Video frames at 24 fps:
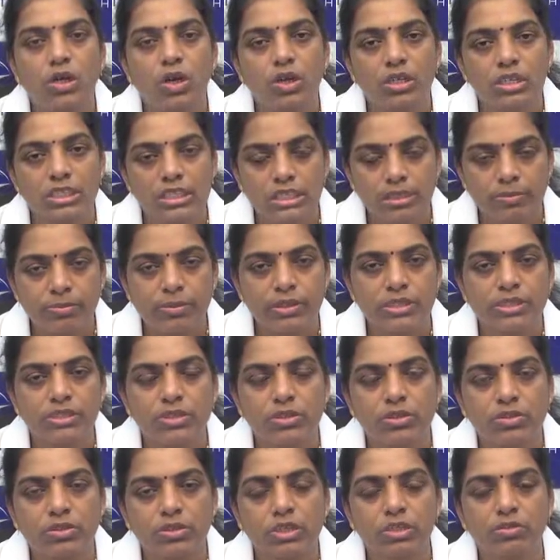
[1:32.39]

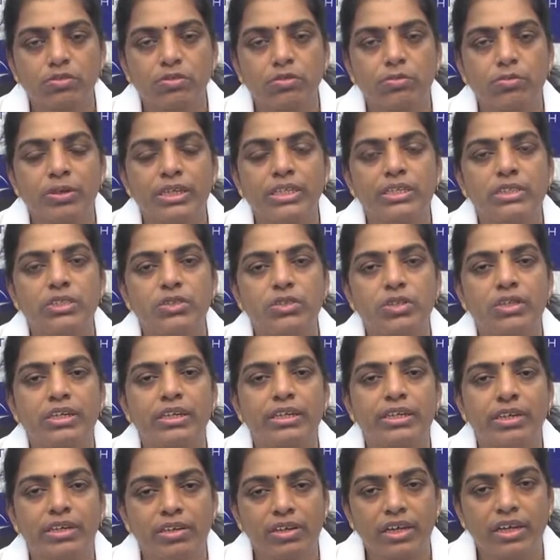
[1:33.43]
కాన్స్టిపేషన్ ఉంటాము మెన్స్ట్రల్
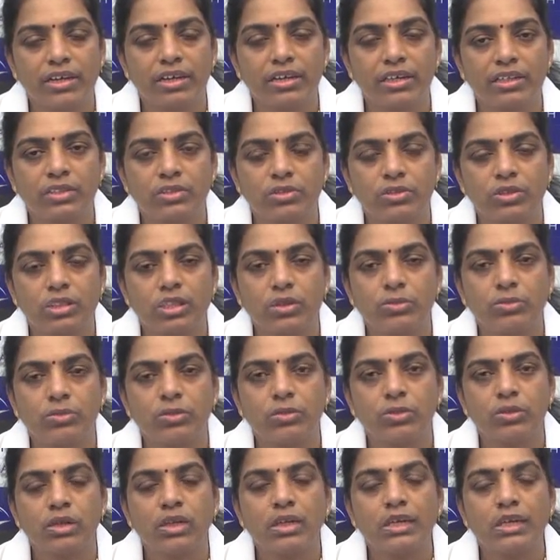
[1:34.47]
ఇర్రెగ్యులారిటీస్ ఉంటాము